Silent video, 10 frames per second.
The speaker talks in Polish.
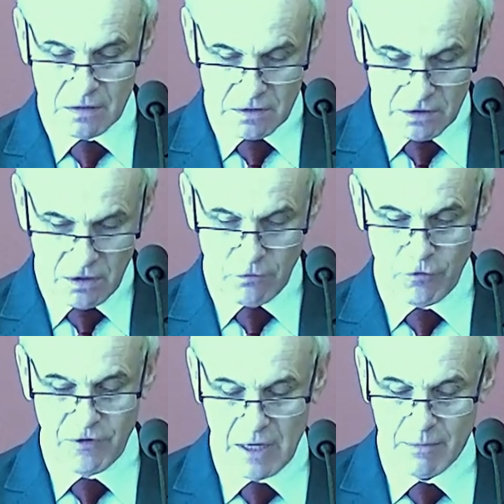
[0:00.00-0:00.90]

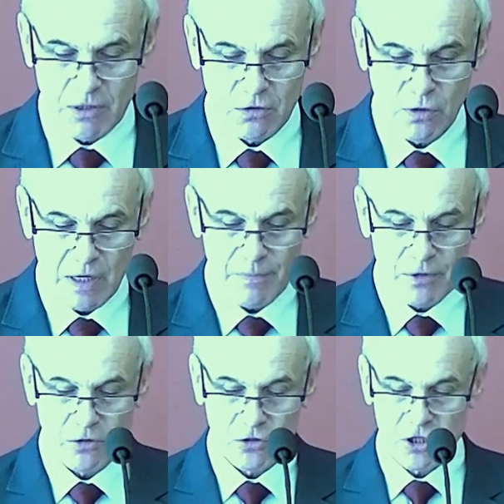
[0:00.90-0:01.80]
Znowu fragment ducha
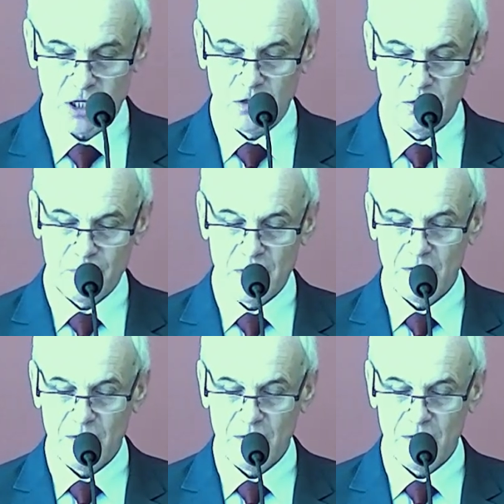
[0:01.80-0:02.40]
proroczego.